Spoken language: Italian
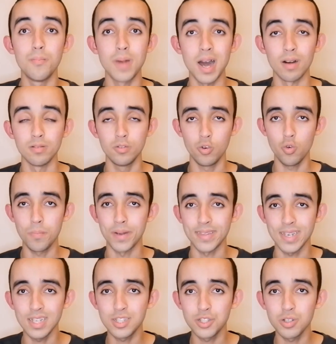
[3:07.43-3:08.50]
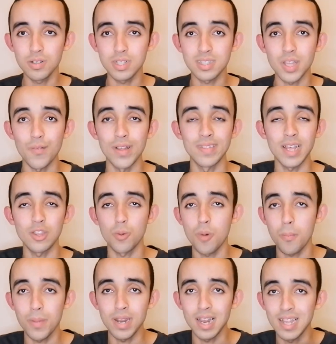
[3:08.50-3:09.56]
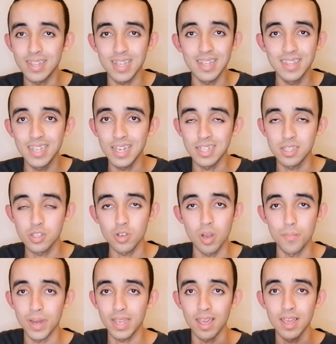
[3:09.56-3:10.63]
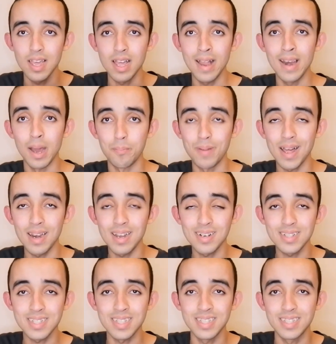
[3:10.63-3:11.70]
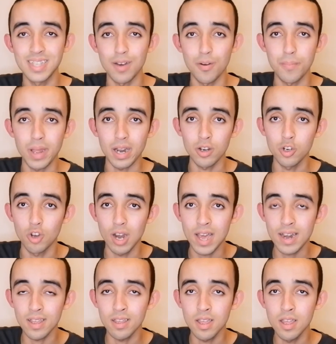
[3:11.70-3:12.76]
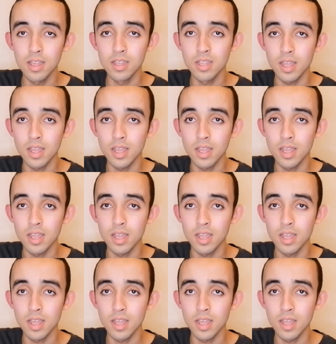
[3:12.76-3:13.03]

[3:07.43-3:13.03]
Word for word: ma Rui Patrizio stava andando proprio nella de- direzione, perché la palla si stava per angolare